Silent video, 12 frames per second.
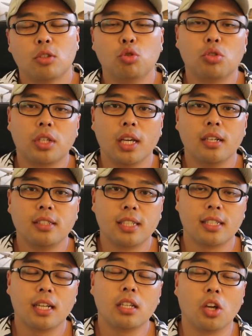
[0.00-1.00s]
이
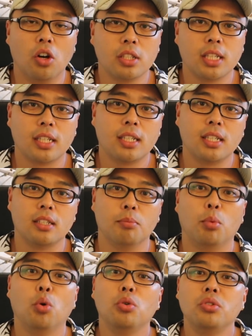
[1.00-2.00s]
국회의사당
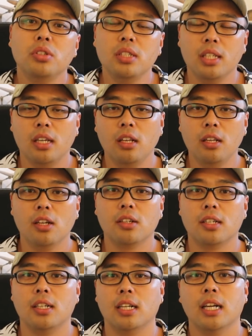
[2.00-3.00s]
경찰은 모든
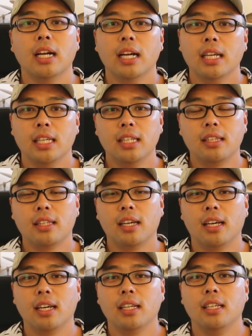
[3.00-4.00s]
인력을
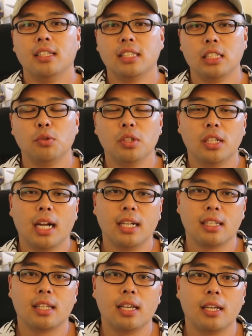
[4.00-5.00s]
이때 이 시위를
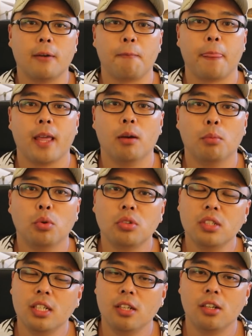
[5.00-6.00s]
할 때
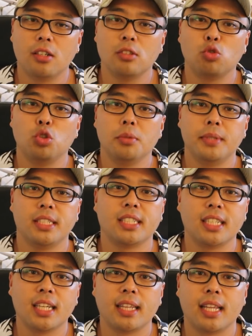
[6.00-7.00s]
모든 인력을 투입을
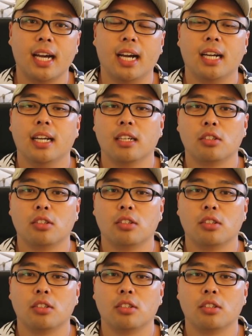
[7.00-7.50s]
시키겠다,